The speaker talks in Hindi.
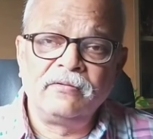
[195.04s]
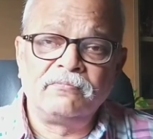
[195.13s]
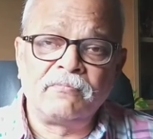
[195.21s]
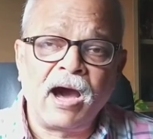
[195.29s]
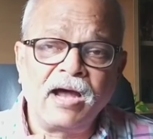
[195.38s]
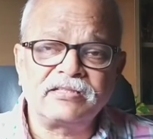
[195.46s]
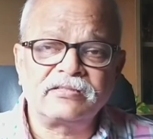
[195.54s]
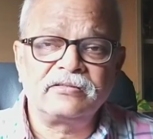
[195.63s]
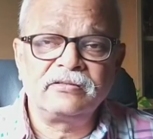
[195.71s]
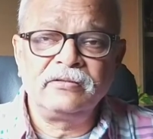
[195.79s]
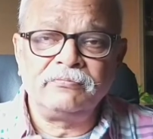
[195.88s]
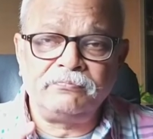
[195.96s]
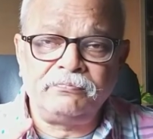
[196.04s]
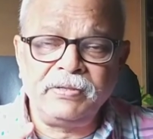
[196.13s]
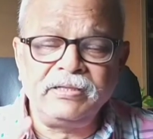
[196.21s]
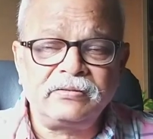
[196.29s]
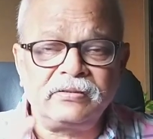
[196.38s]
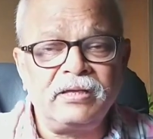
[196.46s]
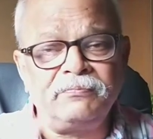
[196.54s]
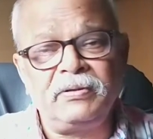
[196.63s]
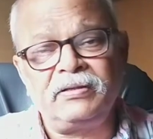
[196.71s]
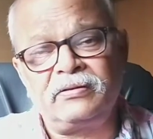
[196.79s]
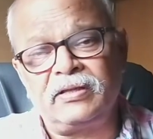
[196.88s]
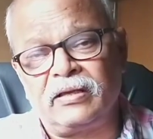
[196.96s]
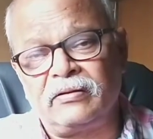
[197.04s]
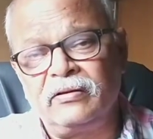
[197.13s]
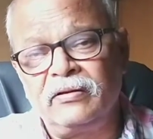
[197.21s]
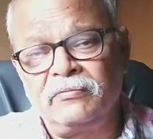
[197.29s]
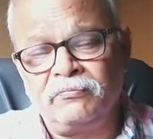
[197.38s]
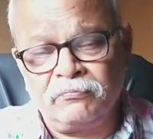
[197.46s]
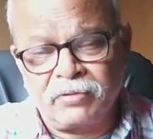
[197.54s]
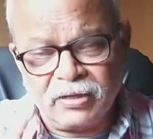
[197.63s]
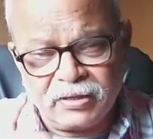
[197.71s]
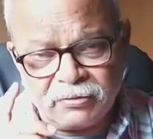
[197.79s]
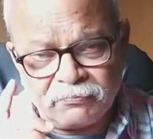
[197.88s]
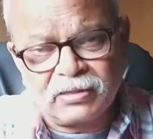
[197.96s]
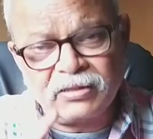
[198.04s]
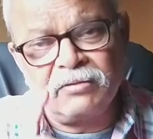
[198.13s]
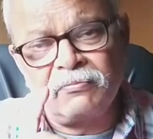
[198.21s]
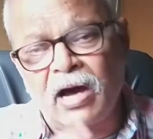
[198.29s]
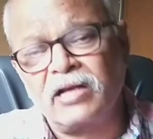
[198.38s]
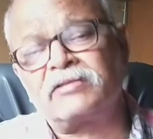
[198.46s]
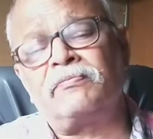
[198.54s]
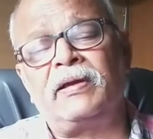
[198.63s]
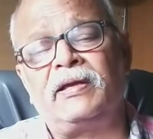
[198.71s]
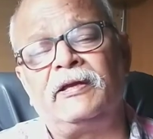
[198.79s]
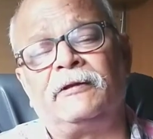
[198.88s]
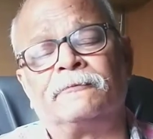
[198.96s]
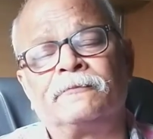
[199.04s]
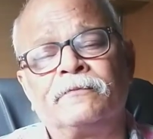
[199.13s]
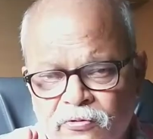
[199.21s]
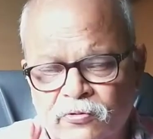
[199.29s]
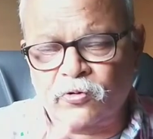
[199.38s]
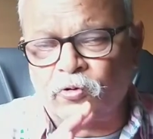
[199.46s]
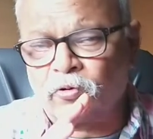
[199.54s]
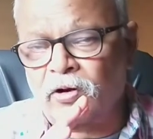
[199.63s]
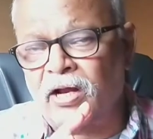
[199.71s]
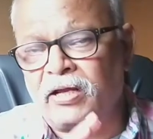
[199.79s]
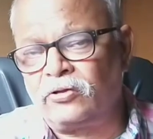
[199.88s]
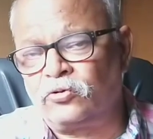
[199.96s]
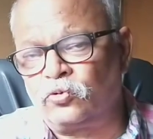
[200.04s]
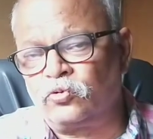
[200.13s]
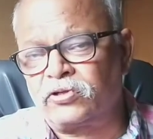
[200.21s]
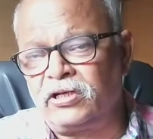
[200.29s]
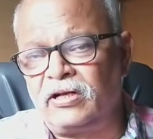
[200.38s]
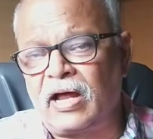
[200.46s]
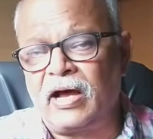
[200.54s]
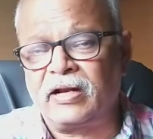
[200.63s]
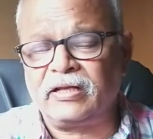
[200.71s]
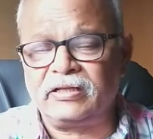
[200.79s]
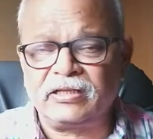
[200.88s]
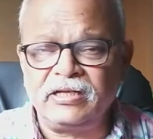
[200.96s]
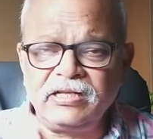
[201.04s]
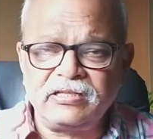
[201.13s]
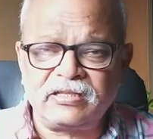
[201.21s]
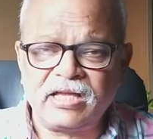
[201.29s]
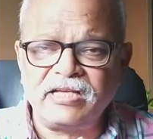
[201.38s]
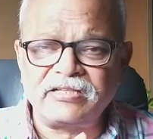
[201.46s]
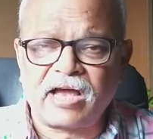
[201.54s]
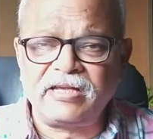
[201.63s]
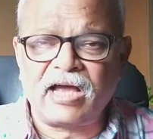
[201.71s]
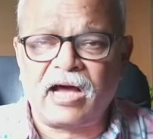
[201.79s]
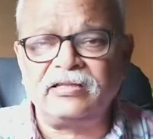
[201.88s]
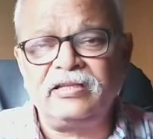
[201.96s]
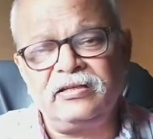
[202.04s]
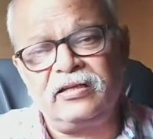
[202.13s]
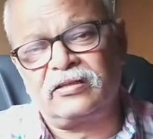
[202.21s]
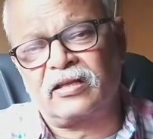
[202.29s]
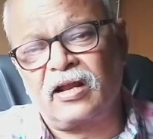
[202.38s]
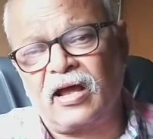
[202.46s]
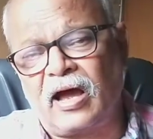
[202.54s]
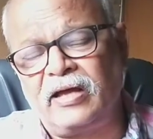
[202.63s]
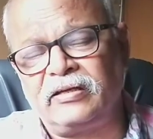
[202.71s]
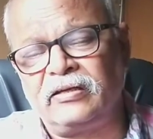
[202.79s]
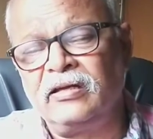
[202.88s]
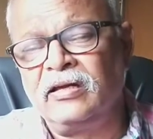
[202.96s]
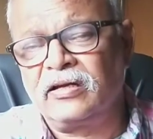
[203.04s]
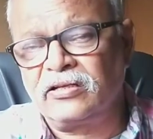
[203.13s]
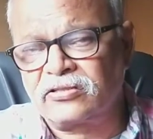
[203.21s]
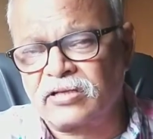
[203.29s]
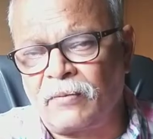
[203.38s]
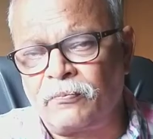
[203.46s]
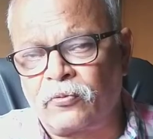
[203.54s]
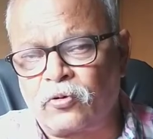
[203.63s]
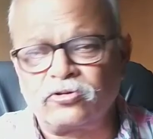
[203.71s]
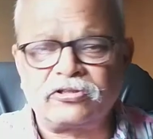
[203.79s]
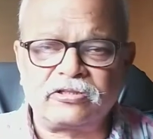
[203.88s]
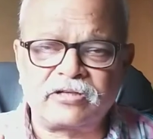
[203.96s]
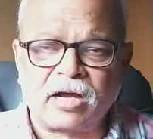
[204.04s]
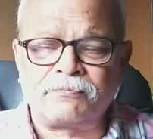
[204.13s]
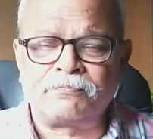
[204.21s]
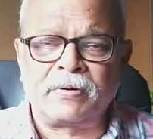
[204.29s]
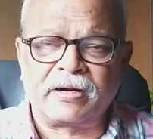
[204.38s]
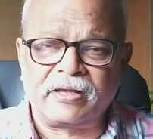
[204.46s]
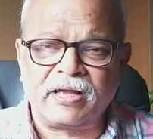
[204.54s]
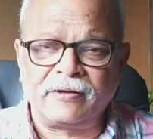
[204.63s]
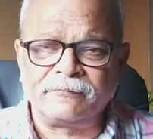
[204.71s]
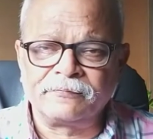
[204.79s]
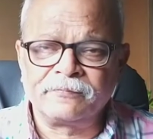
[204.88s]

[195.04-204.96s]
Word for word: मार्च बीतते बीतते बल्कि मध्य मार्च में ही कोरोना की दूसरी लहर इतनी तेज आई आंधी की तरह आई कि सब कुछ ठप पड़ गया